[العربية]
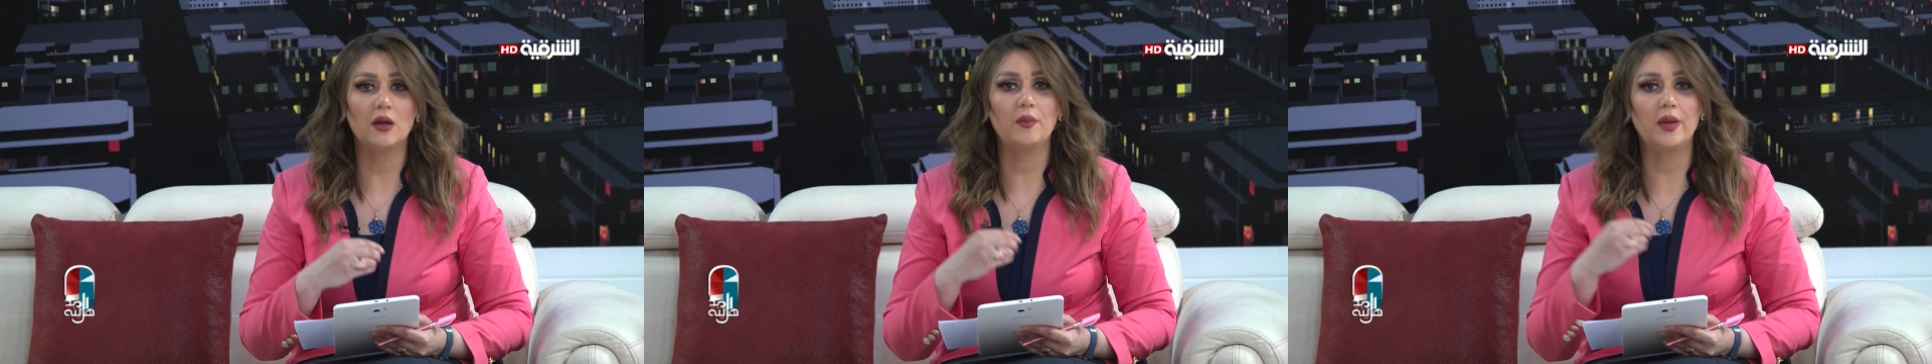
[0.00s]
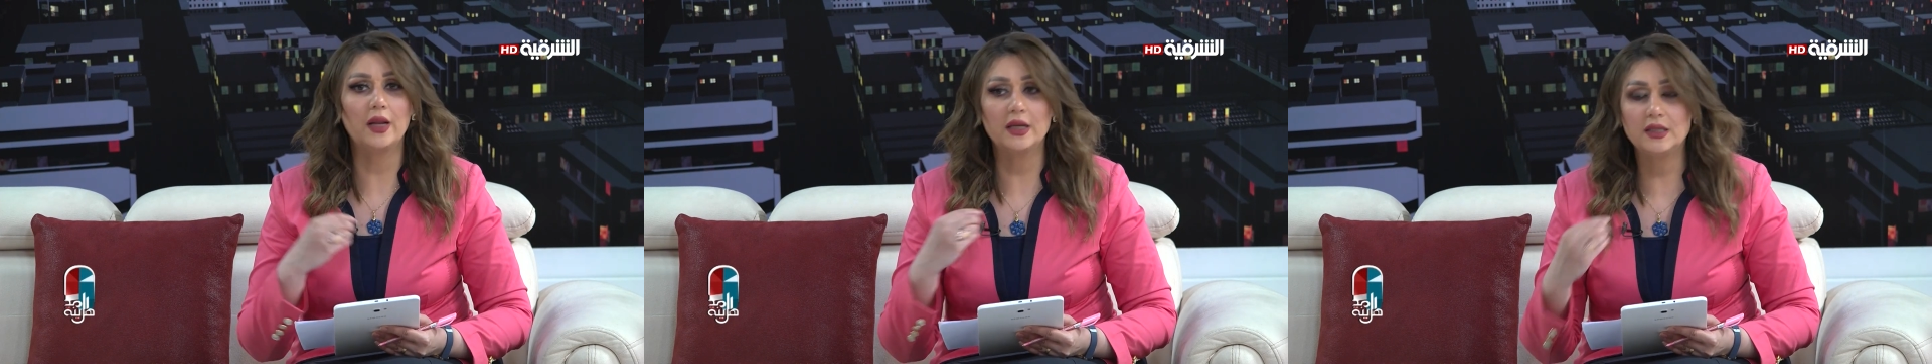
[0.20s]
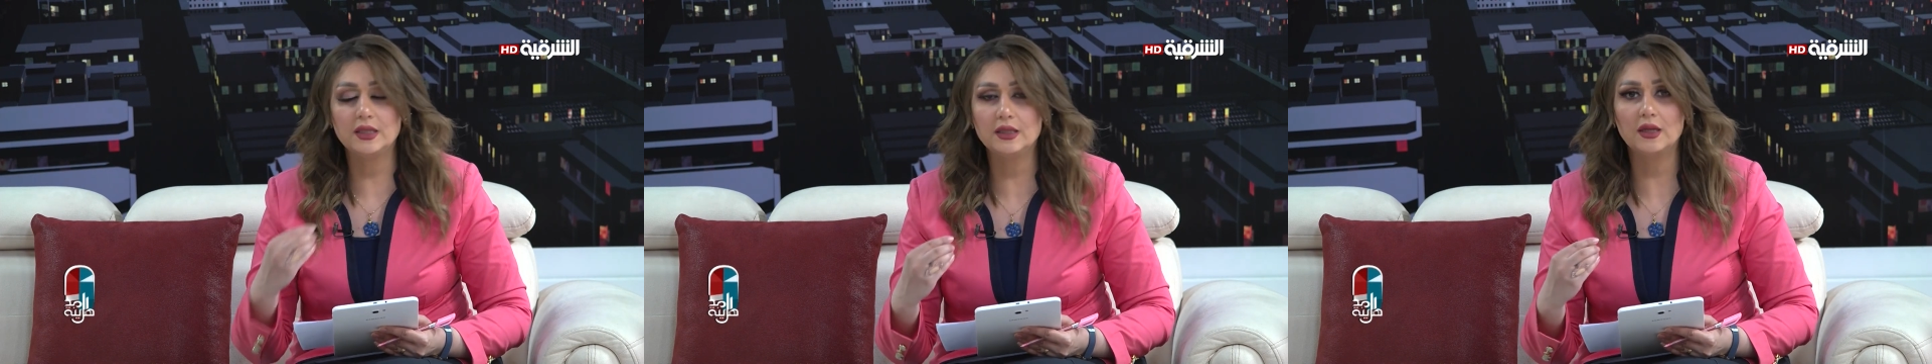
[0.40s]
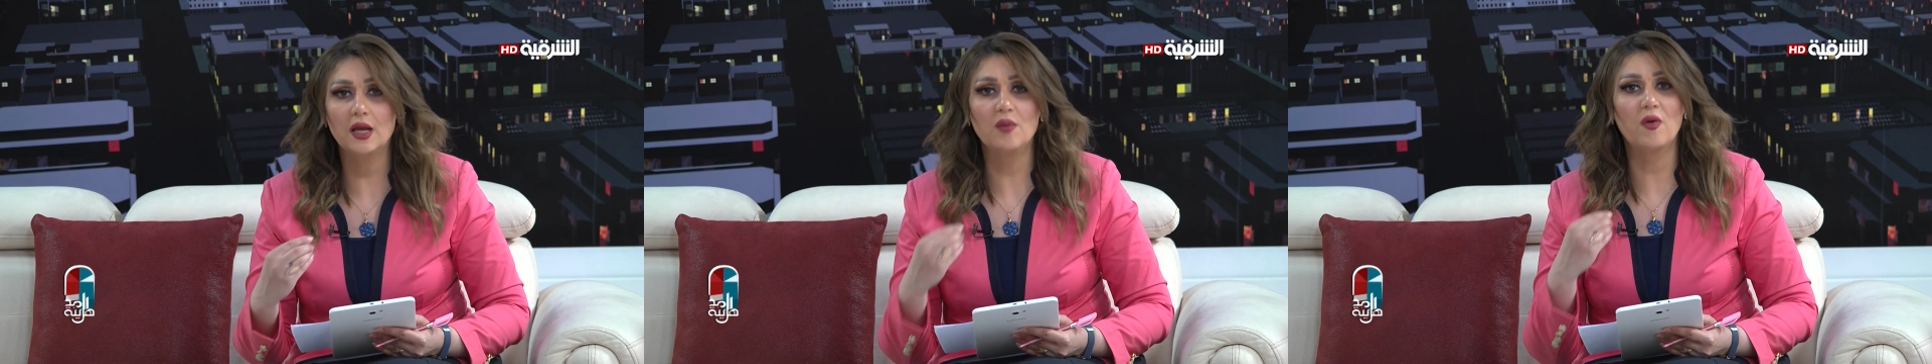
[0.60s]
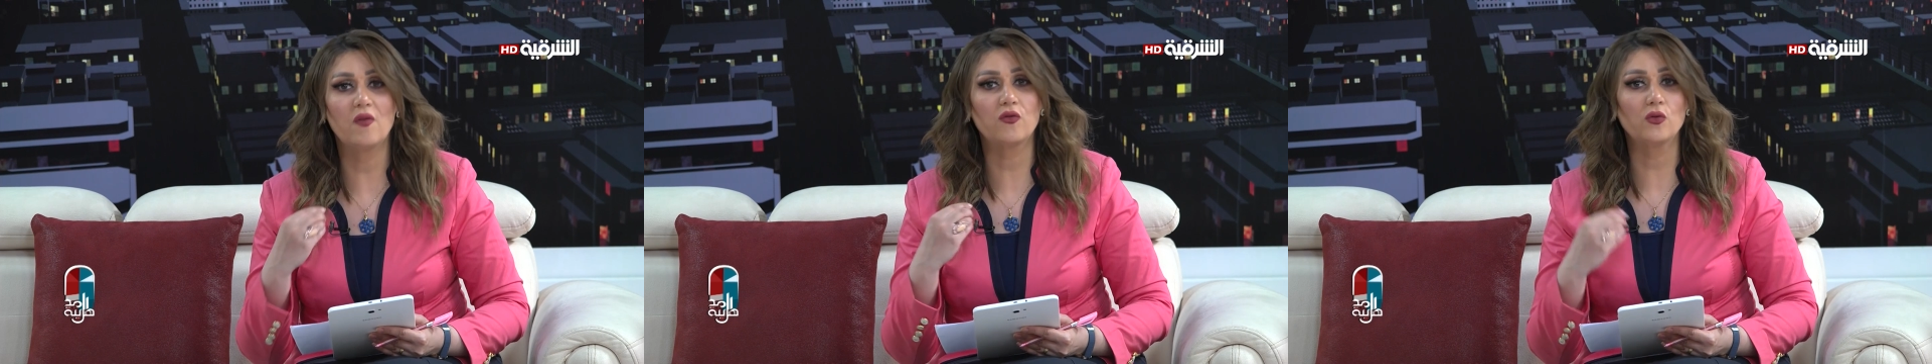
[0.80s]
البلدية
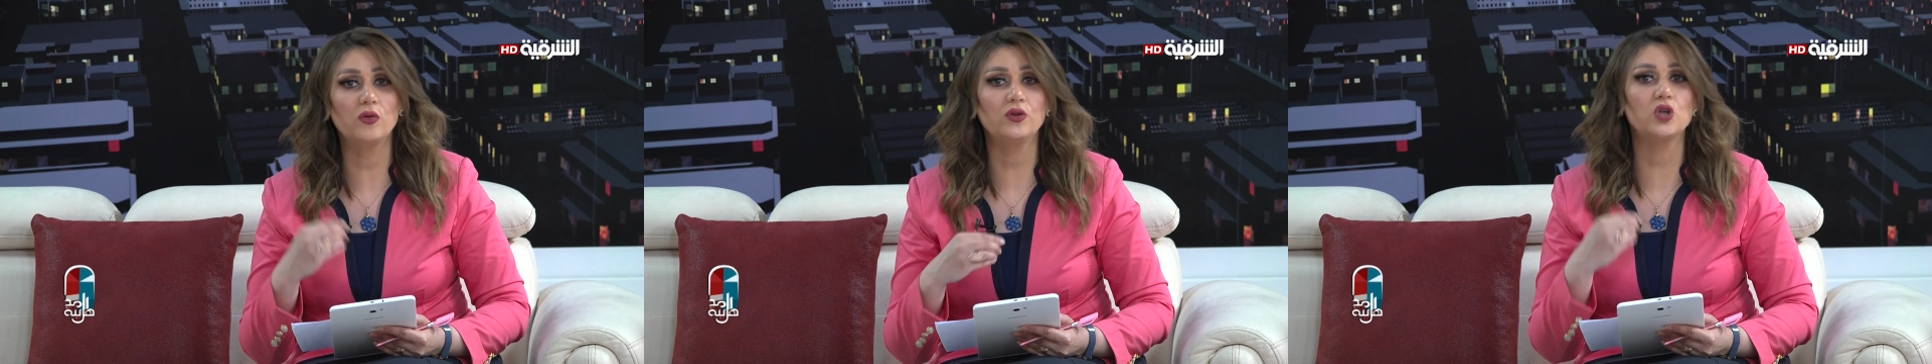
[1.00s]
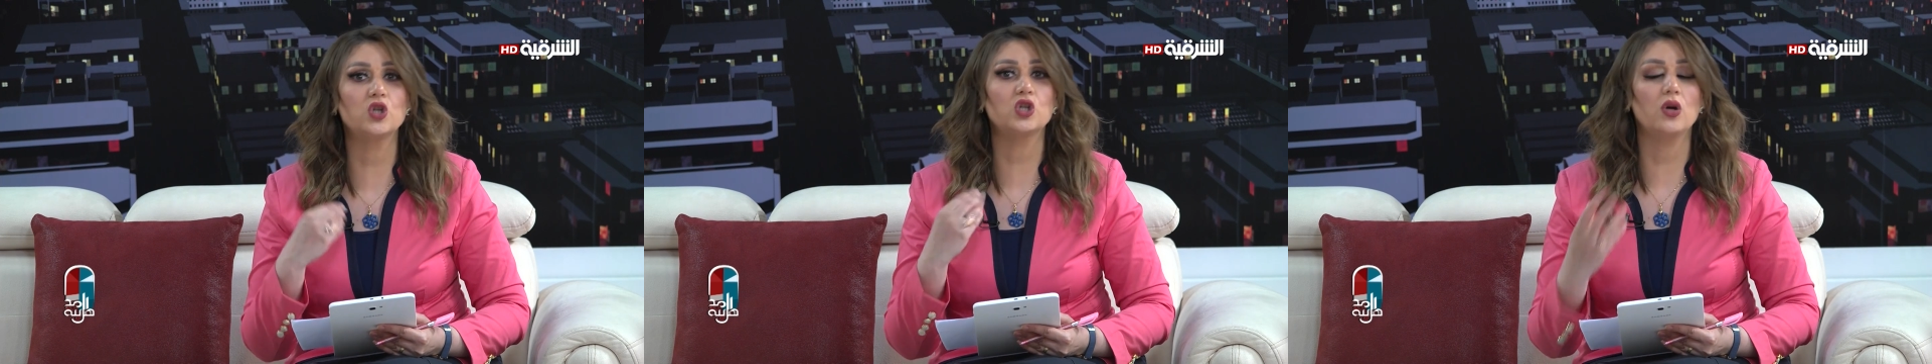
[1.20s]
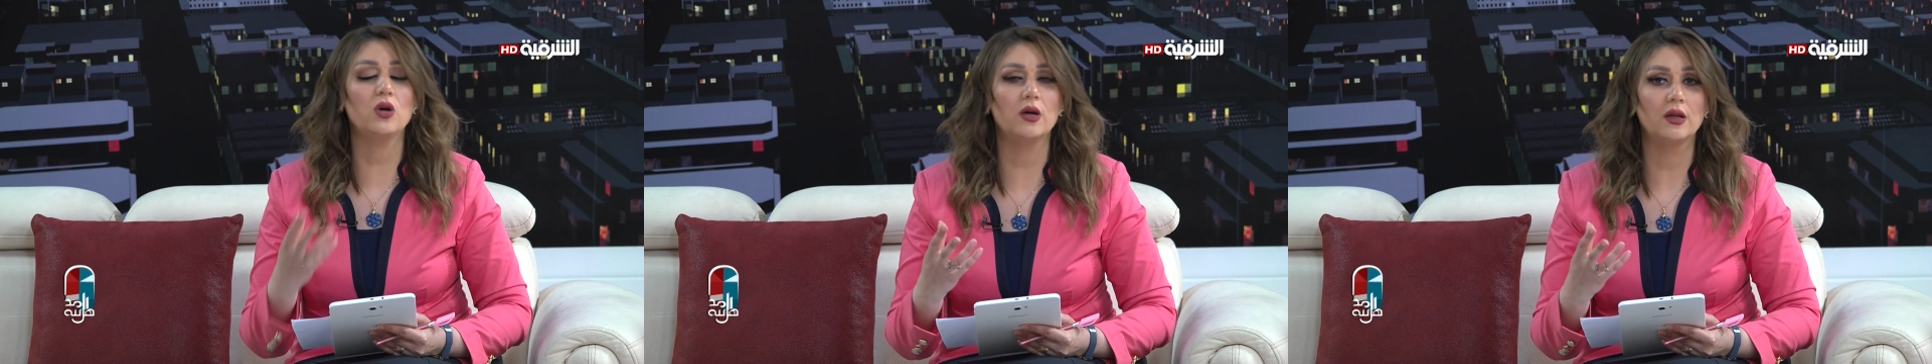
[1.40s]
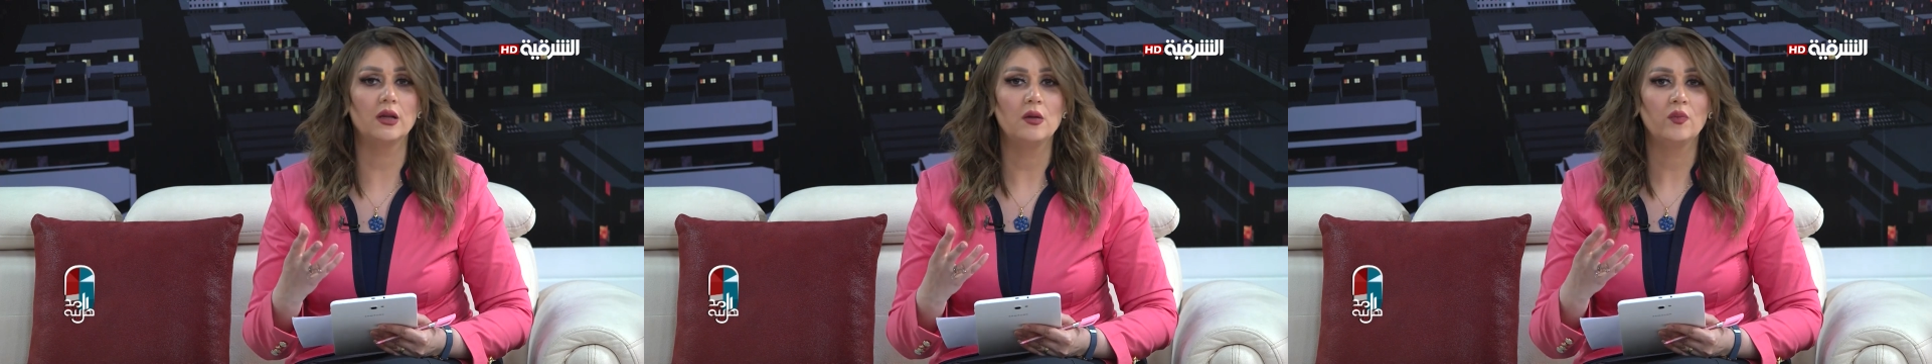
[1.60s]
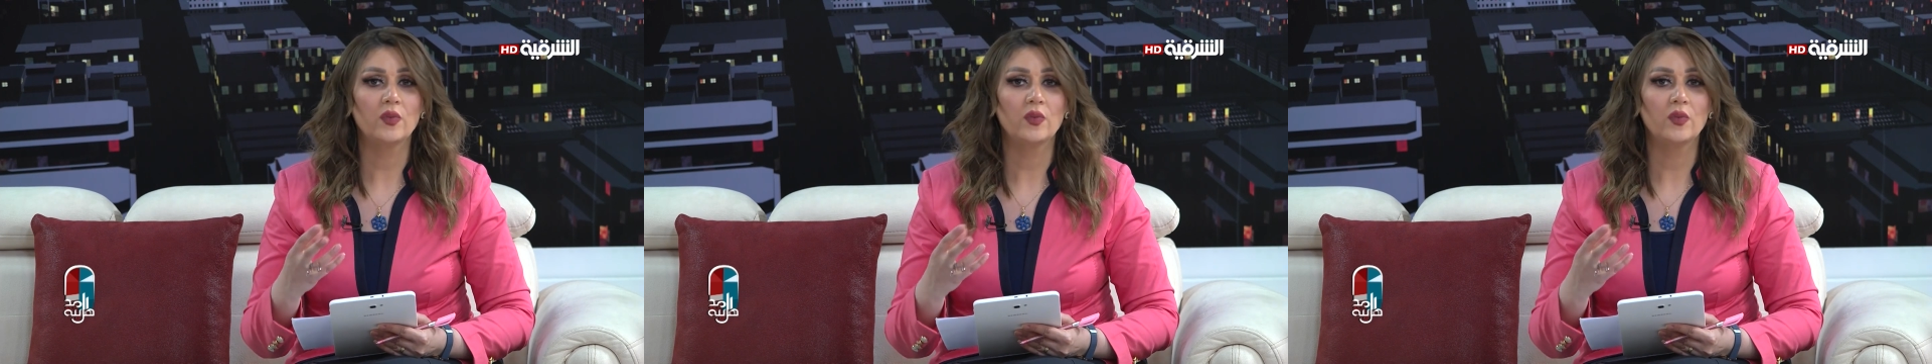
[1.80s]
المفروض تشتغل